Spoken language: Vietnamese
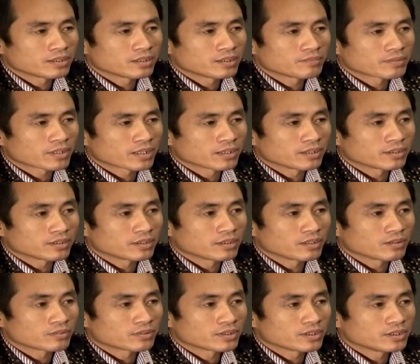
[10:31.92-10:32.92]
Cái mặt lợi
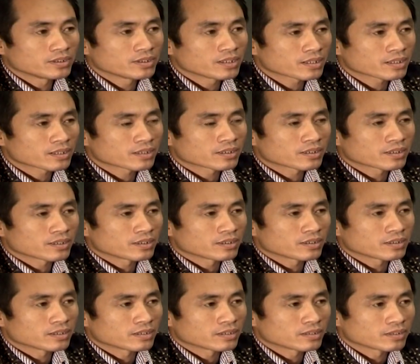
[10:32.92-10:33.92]
đầu tiên nhất
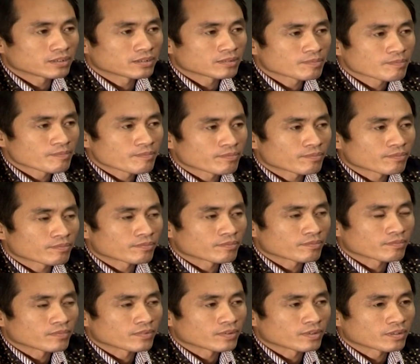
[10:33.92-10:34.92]
thì
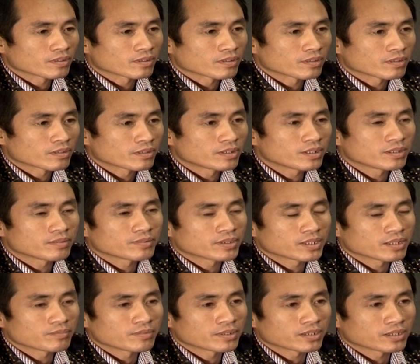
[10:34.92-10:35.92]
um, riêng
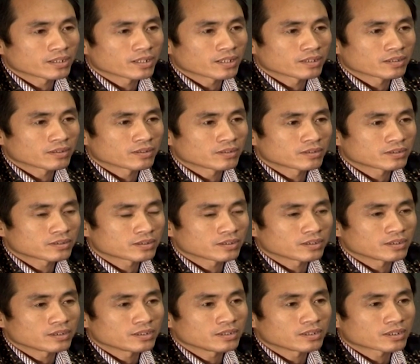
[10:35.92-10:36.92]
về nhà mình là nó
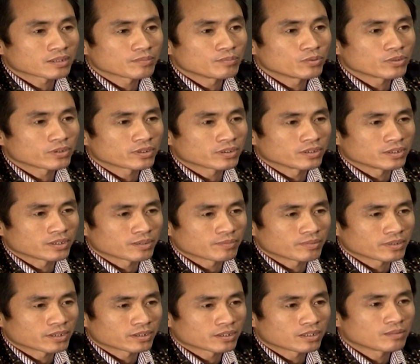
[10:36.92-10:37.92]
xử lý được cái bụi của
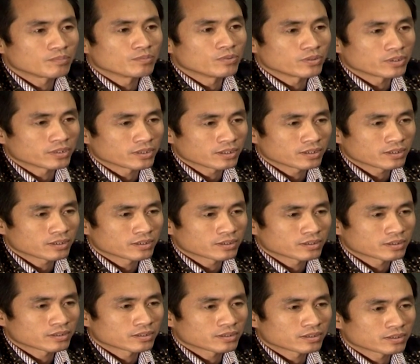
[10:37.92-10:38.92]
nhà mình, không bụi nữa
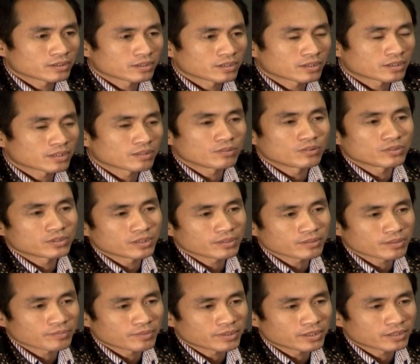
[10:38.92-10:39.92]
thì không ô
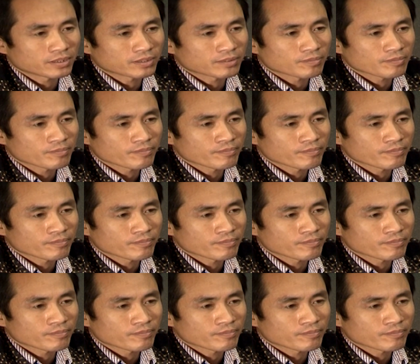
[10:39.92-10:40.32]
nhiễm nhà mình.